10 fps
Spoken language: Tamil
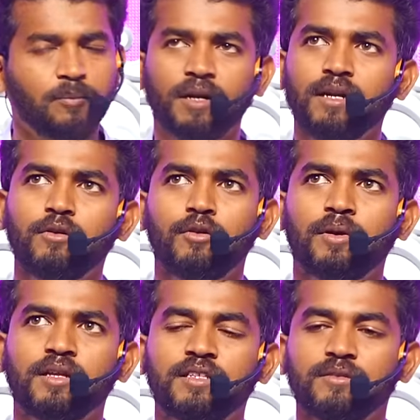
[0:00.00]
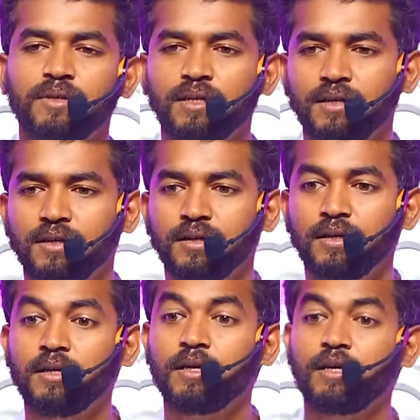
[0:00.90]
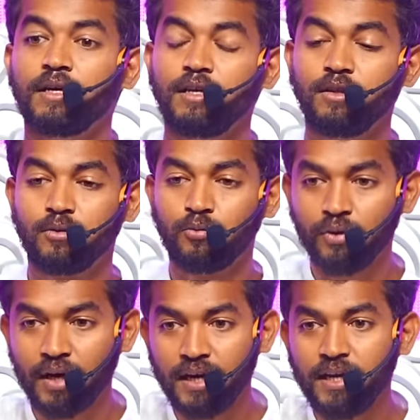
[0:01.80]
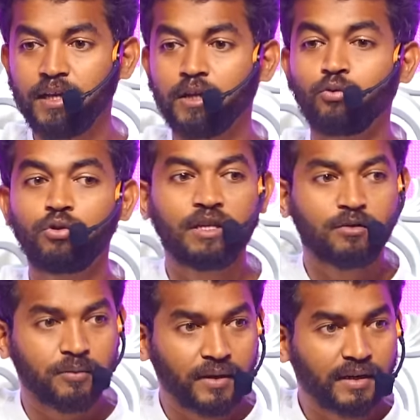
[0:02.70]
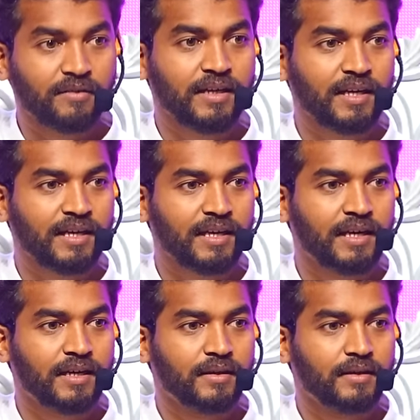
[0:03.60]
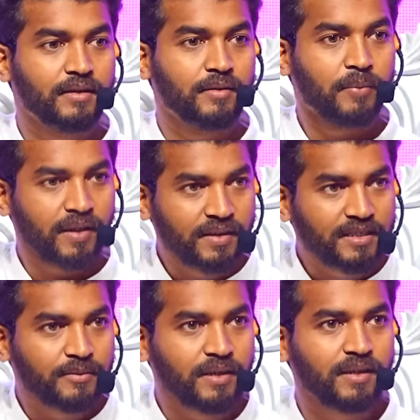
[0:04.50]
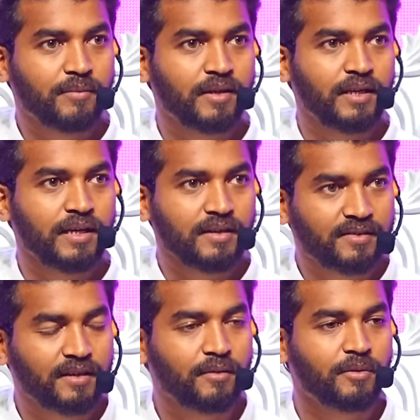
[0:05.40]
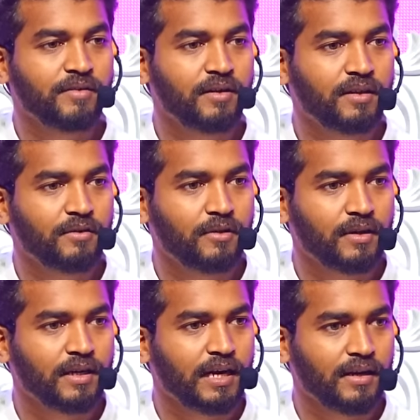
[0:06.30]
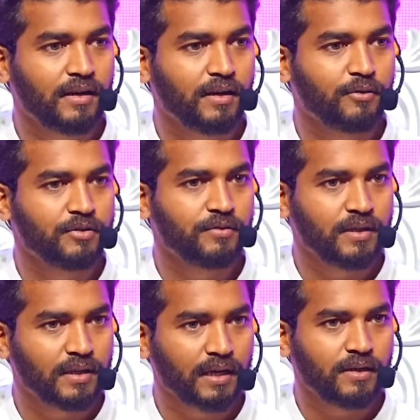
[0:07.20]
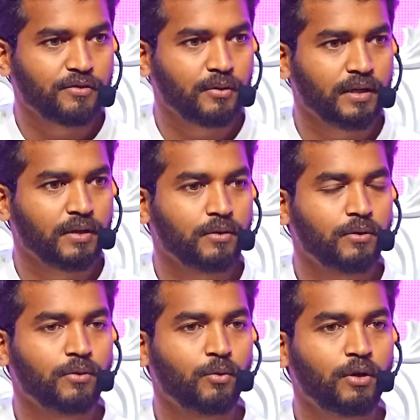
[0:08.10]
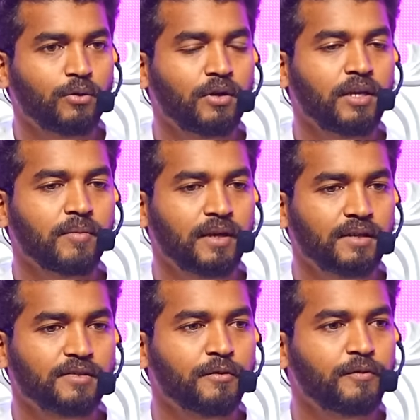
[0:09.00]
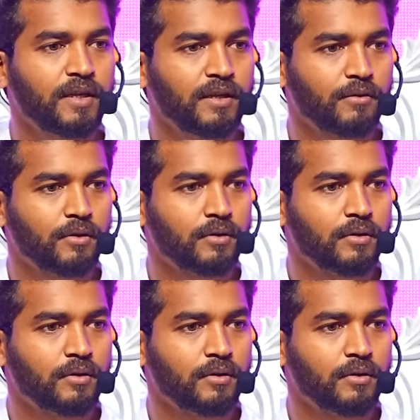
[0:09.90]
பண்ணுங்க ஒரு பதினஞ்சு பேருக்கு இதுக்கு முன்னாடி நீங்கள் நூற்றி இருபது பேர்கிட்ட வாங்கியிருக்கீங்க பதினஞ்சு பேருக்கு தான் பண்ணியிருக்கீங்க செட்டில் பண்ண வேண்டியது எவ்வளோ இருக்குது கணக்கில் நான் கொஞ்சம் வீக்கு கரெக்டாக சொல்லுங்கள் ஒன் டுவெண்ட்டி மைனஸ் ஃபிஃப்டீன் எவ்வளோ